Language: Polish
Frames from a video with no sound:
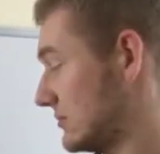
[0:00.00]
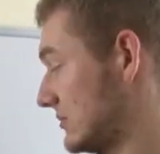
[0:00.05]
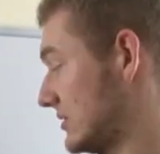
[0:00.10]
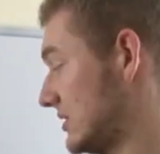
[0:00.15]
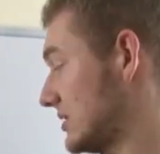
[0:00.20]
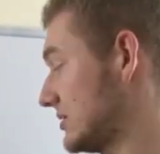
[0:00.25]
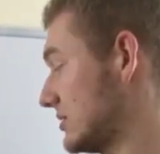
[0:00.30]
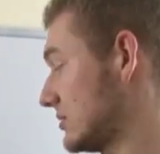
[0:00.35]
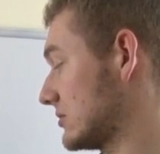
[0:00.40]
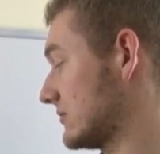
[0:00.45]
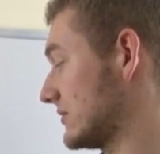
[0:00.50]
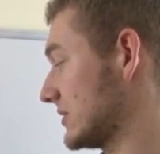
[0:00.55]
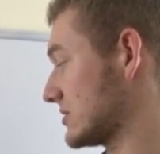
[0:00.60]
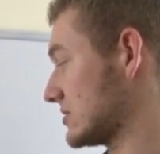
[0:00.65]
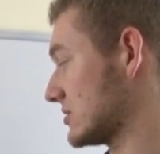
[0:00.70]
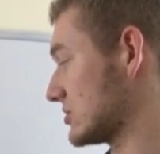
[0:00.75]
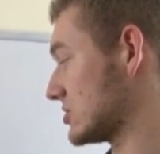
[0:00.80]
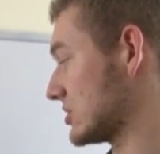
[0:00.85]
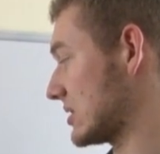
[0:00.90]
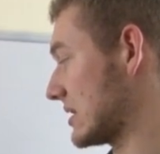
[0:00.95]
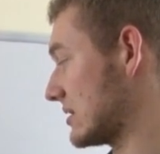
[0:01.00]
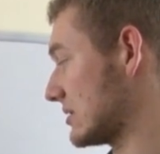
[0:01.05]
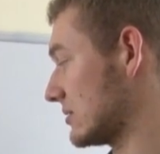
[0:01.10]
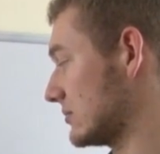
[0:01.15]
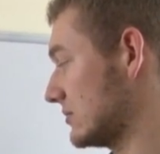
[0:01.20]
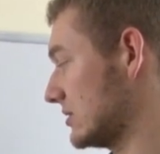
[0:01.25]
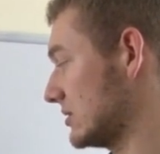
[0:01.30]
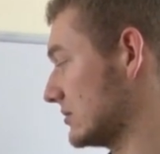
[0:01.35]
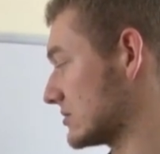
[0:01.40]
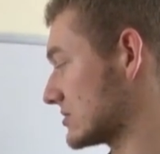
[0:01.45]
1 równa się 4
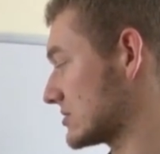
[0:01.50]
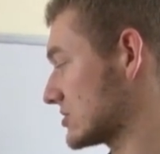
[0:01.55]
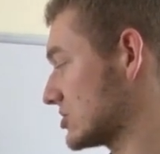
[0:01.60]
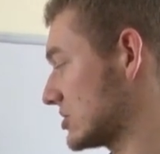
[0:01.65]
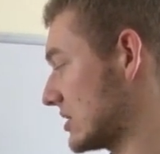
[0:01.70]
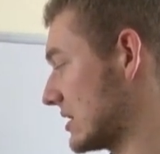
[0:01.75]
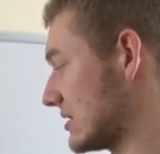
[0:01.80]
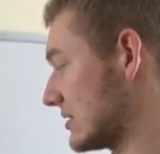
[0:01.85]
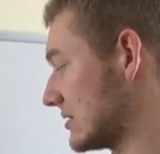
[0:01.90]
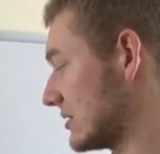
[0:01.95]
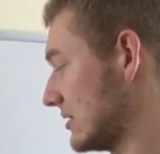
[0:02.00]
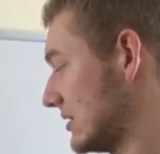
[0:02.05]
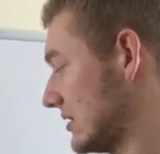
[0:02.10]
minus 4